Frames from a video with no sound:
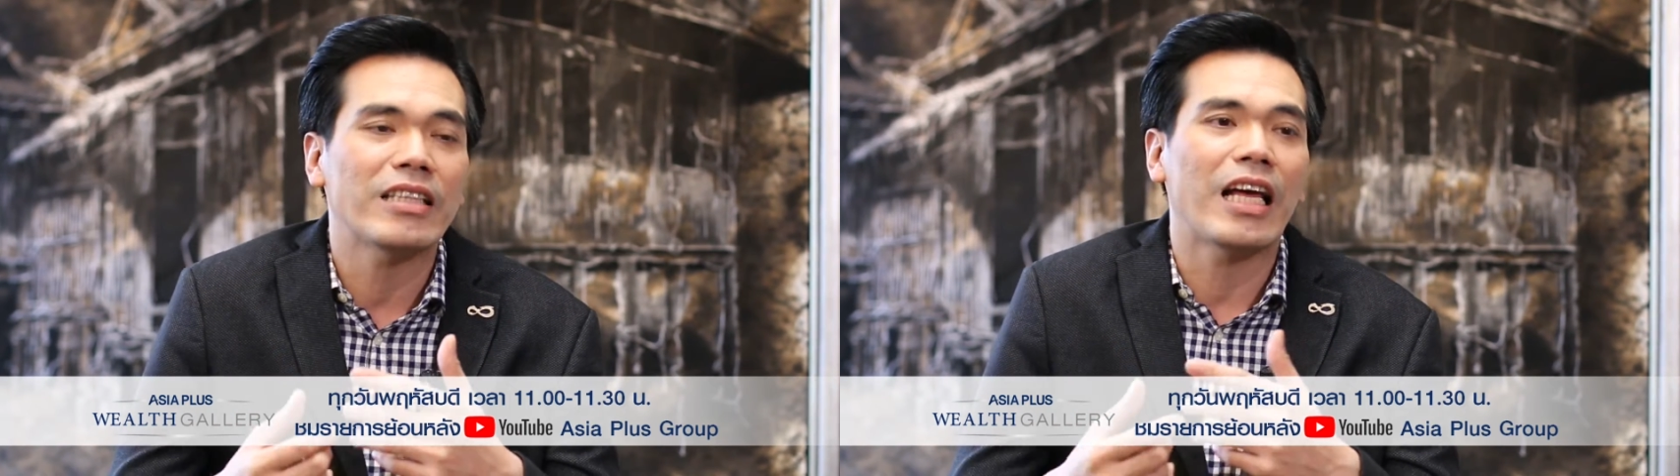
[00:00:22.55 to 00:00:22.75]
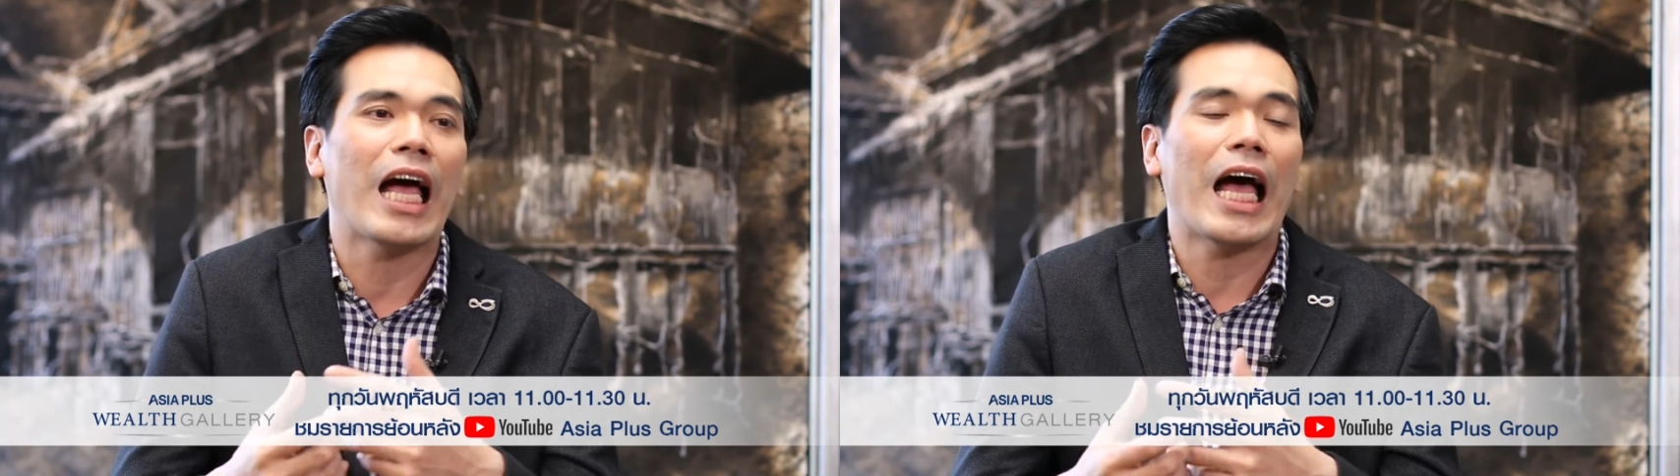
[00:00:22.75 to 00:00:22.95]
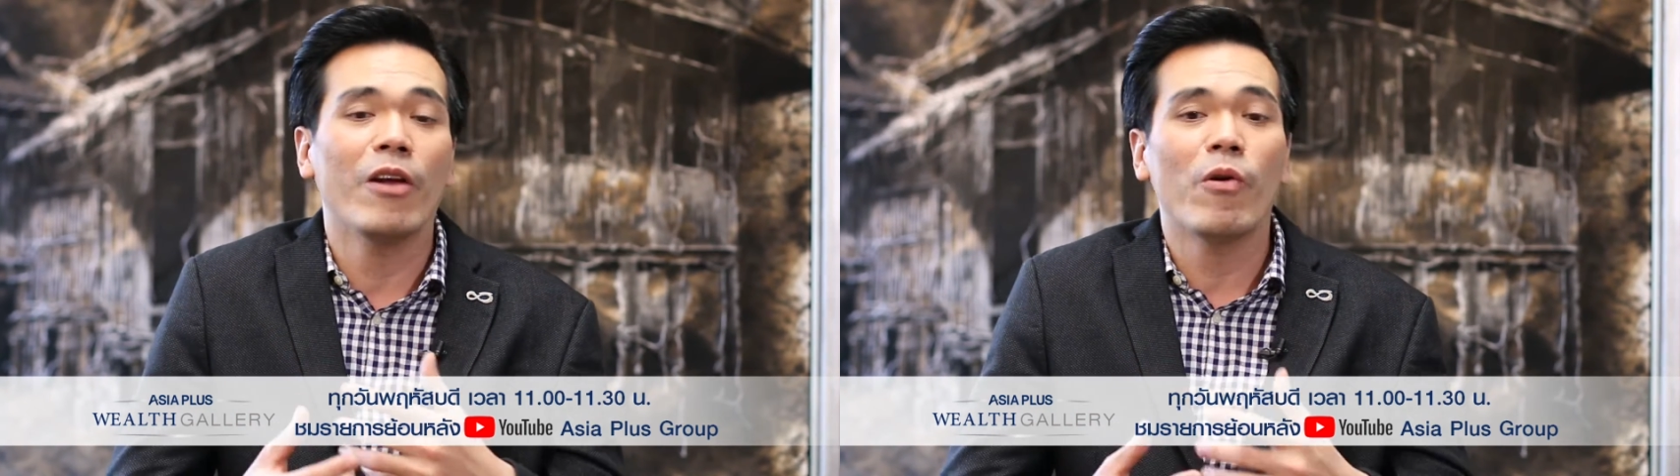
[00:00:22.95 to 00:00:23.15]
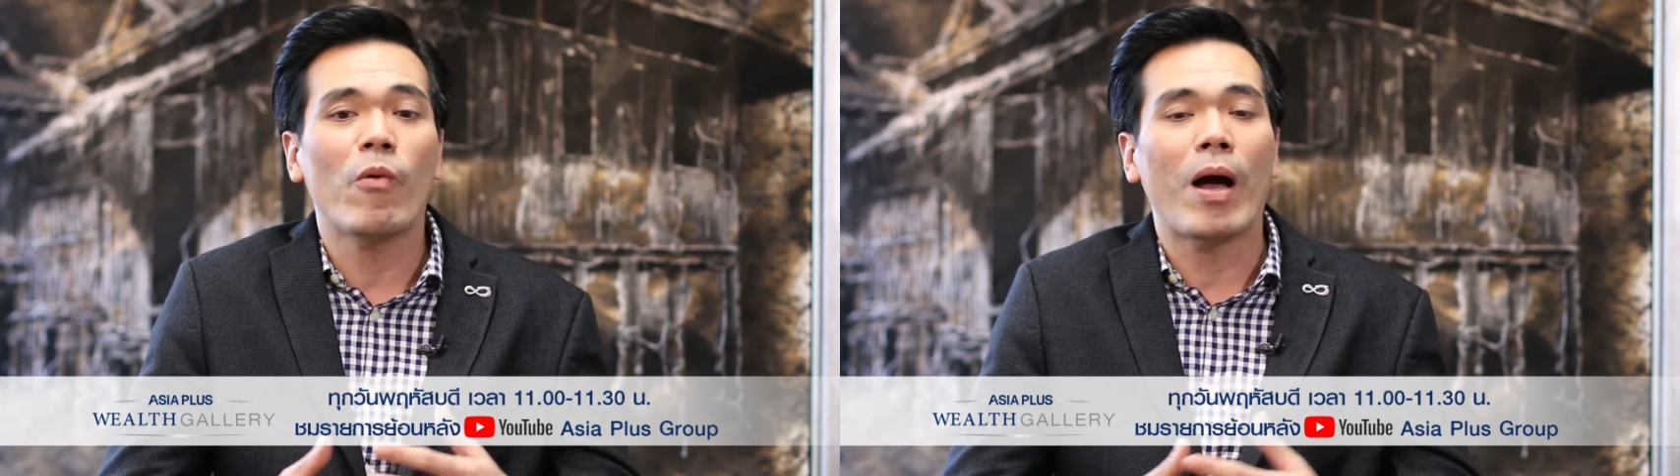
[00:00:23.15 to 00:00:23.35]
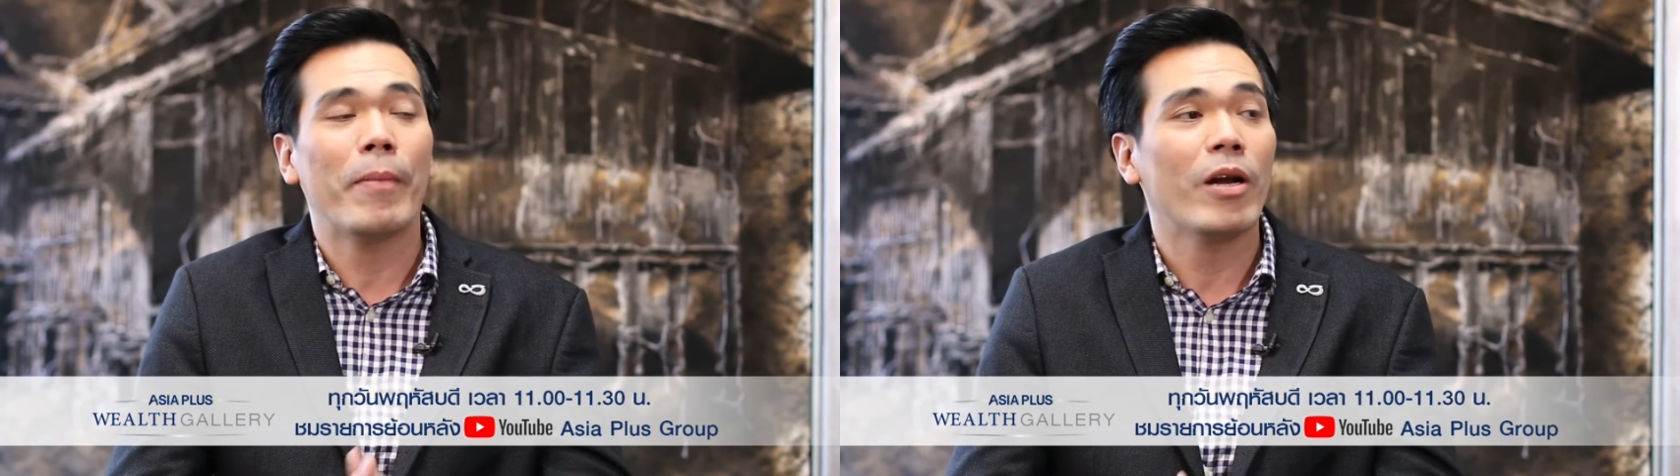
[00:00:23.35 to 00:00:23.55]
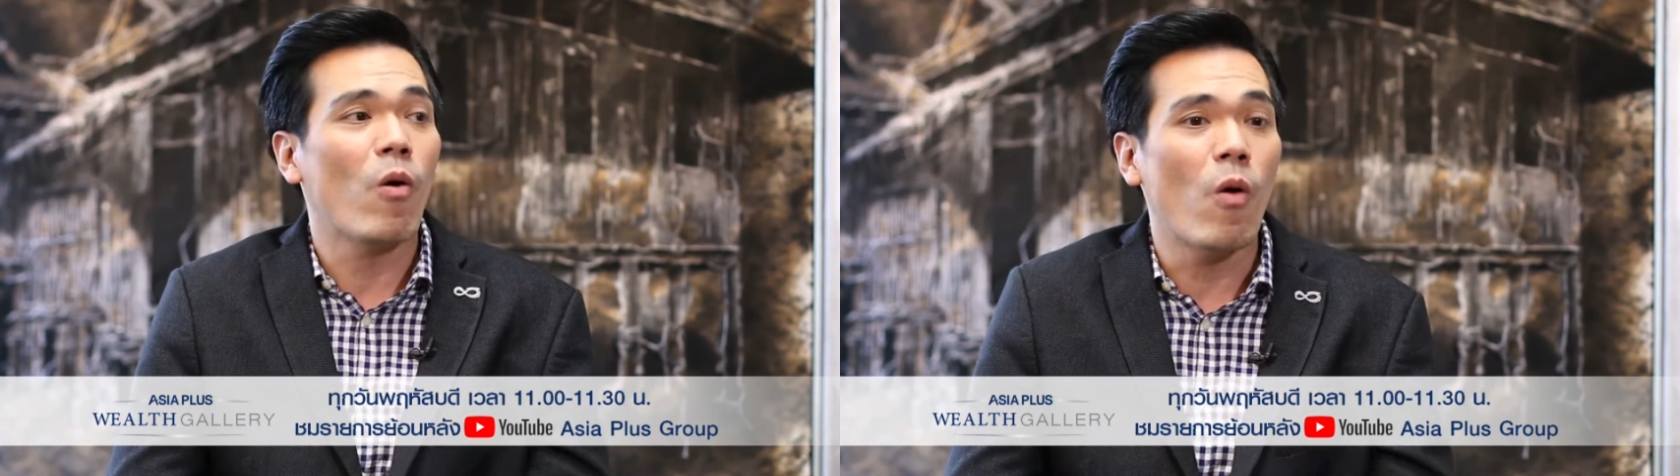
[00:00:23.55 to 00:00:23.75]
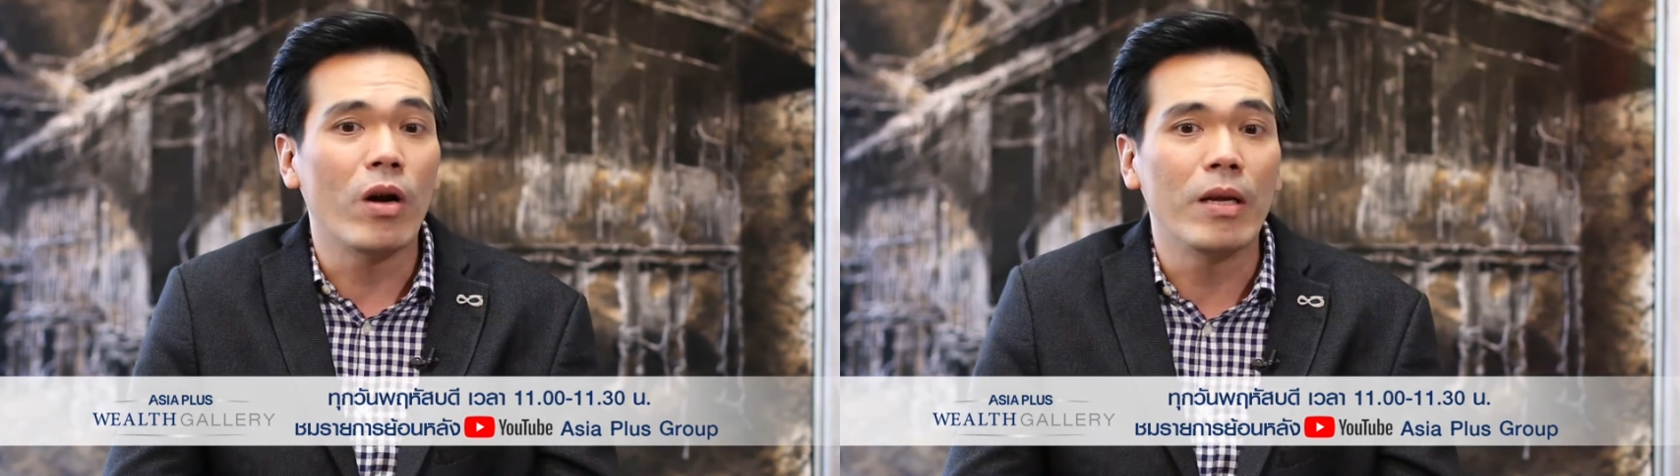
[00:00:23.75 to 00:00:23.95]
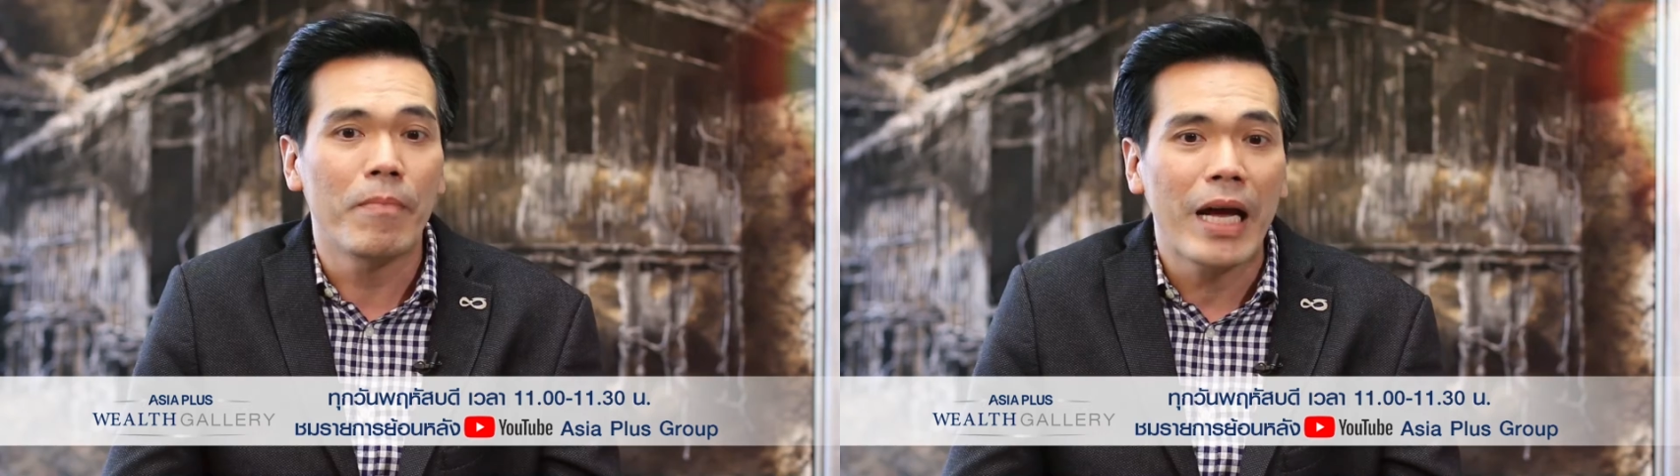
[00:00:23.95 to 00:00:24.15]
ทางทหารหรือว่าความมั่นค
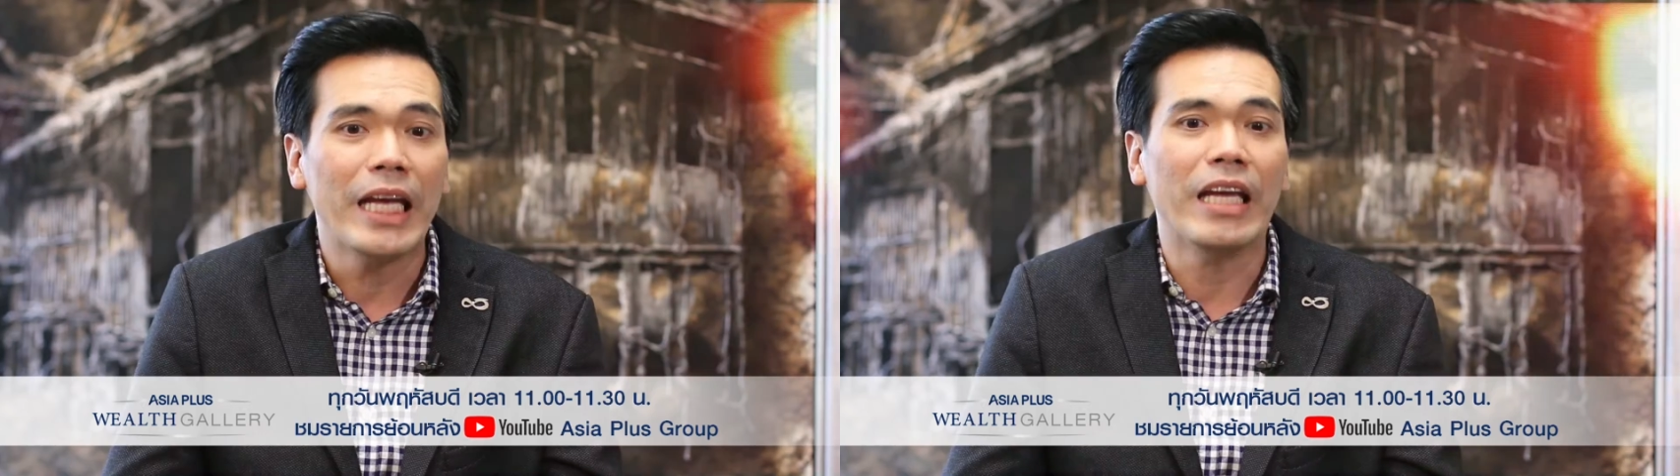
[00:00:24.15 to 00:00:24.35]
งหรือไม่